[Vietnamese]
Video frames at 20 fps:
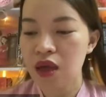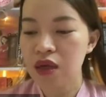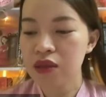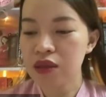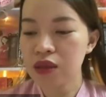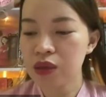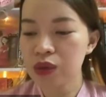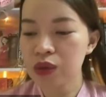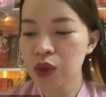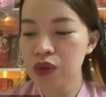
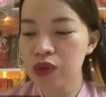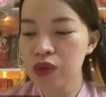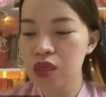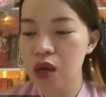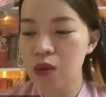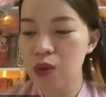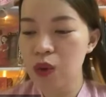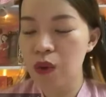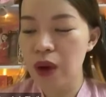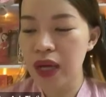nhưng tôi chỉ
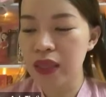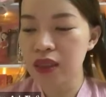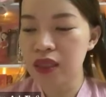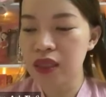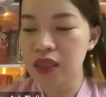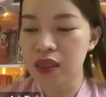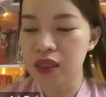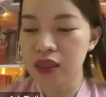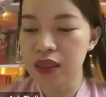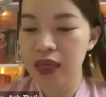có một khoản
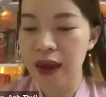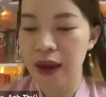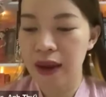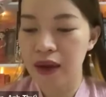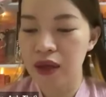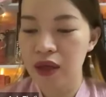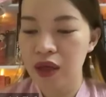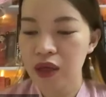tiền giới hạn